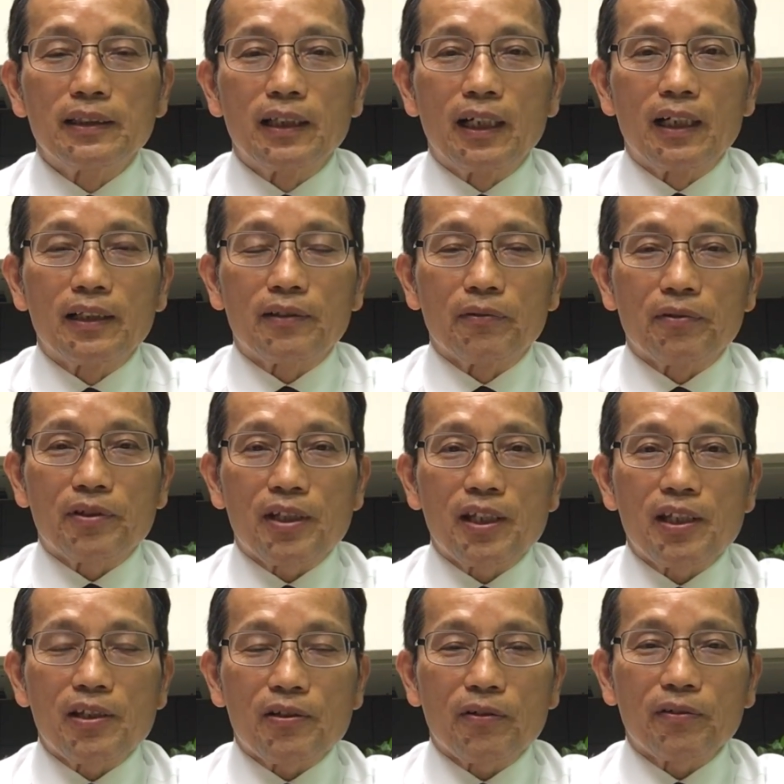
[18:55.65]
啊主
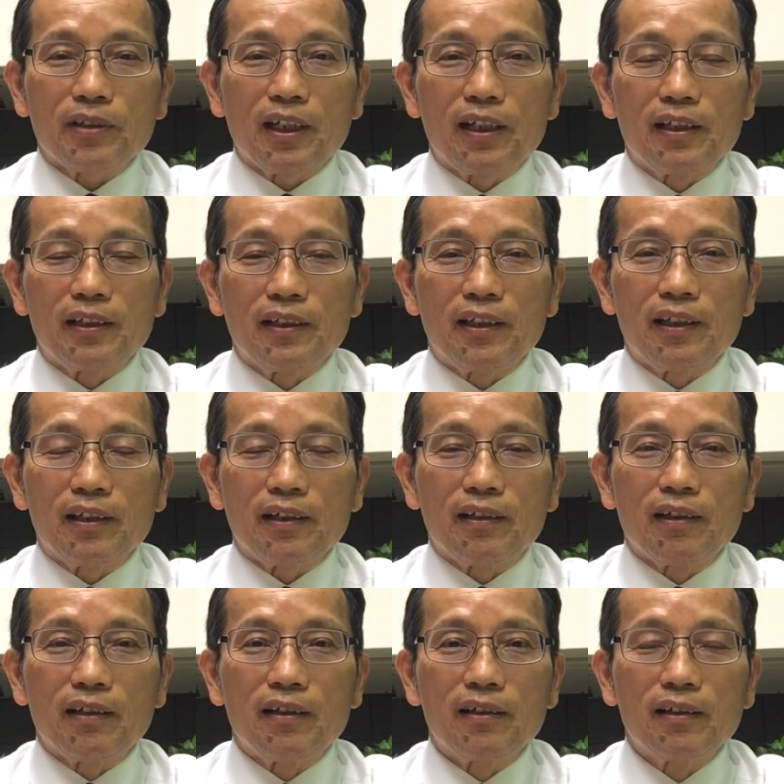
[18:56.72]
心意中的那
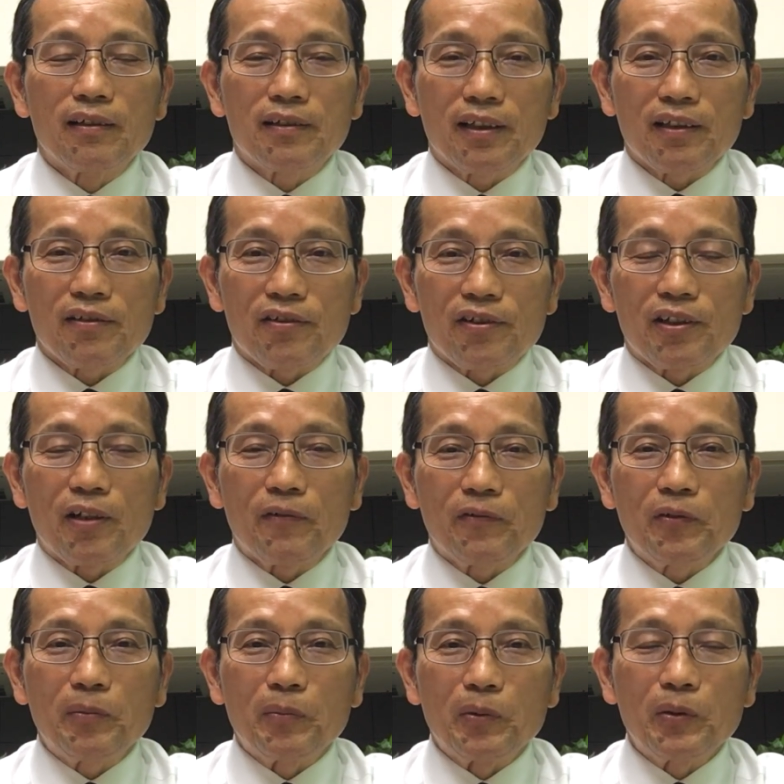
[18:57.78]
个称职的
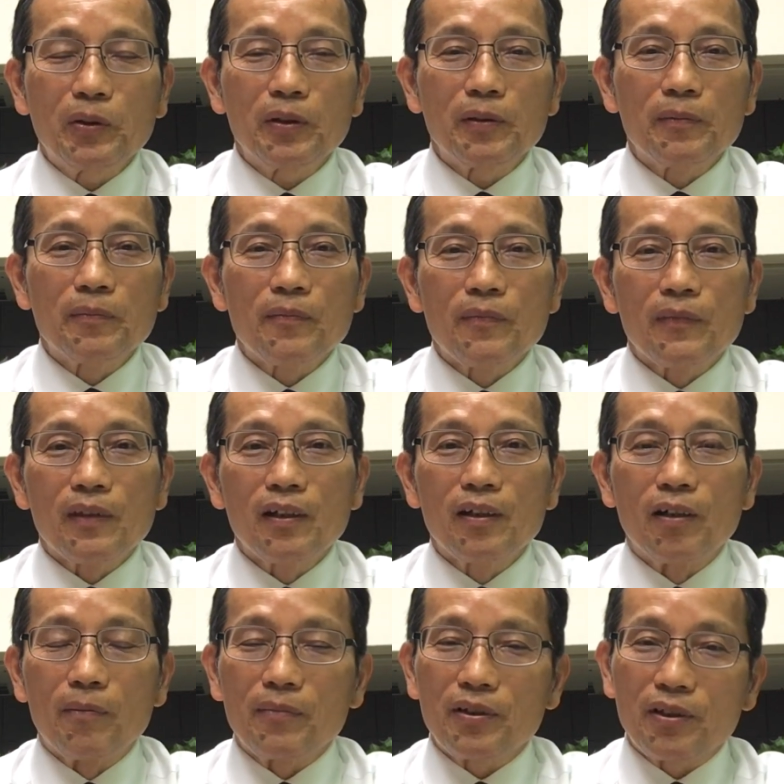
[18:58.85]
父母。
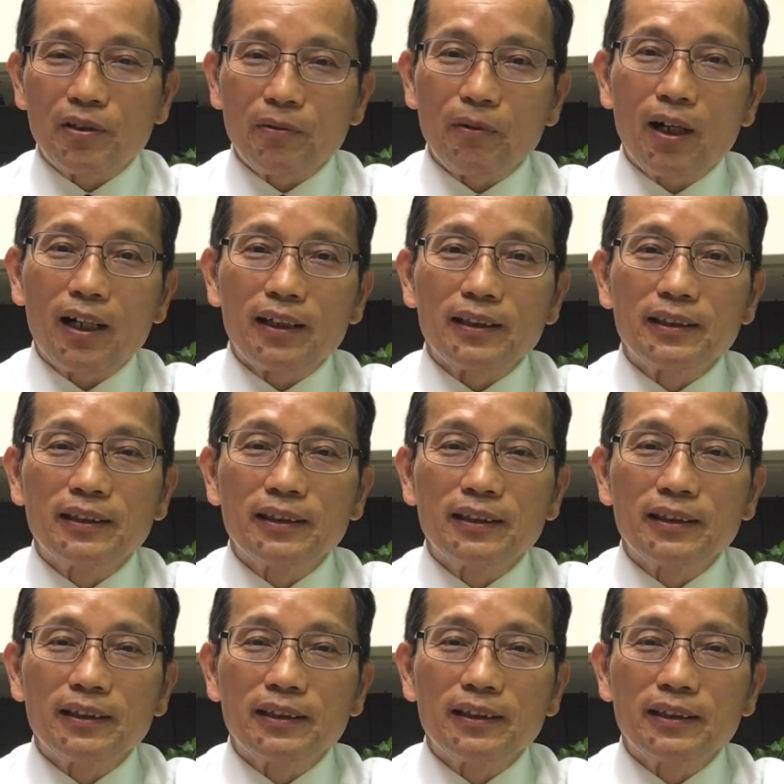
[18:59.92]
我们希望